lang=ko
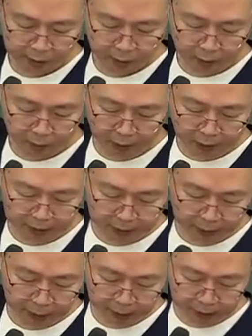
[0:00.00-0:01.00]

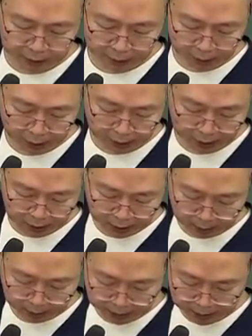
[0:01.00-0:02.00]
넘어가시면은 거기
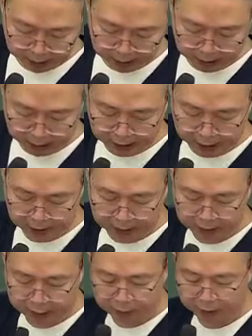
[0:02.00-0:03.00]
이제 빈칸에 그냥
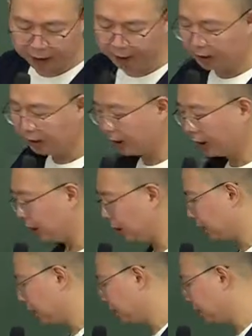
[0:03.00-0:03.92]
쓰시면 되는데 예,